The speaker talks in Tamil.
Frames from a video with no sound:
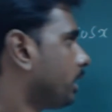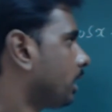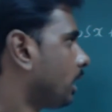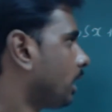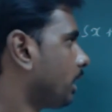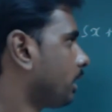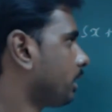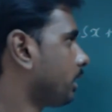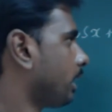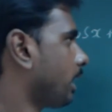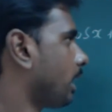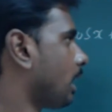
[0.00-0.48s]

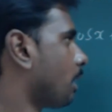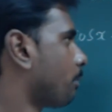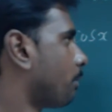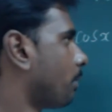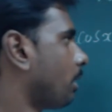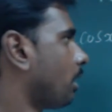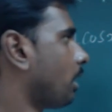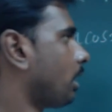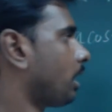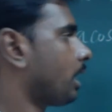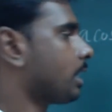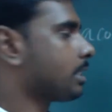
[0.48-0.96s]
இதிலிருந்து என்ன
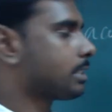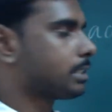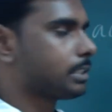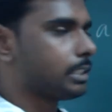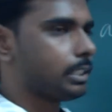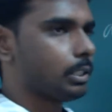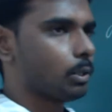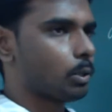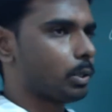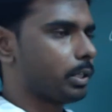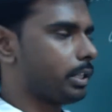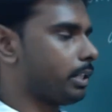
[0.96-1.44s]
பண்ணலாம்னா
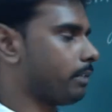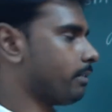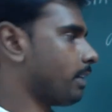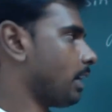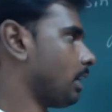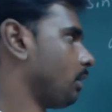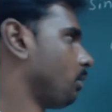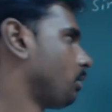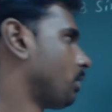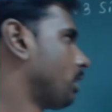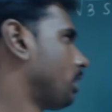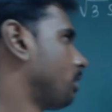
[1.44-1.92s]
சிஓடி
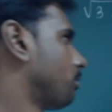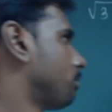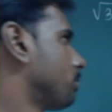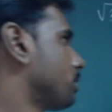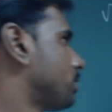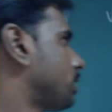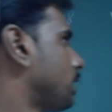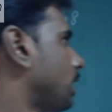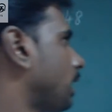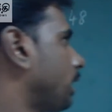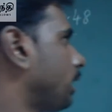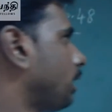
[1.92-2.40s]
வேல்யூ
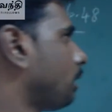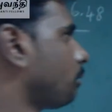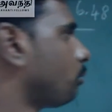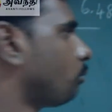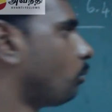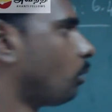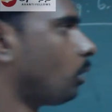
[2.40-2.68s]
கண்டுபிடிச்சி அதை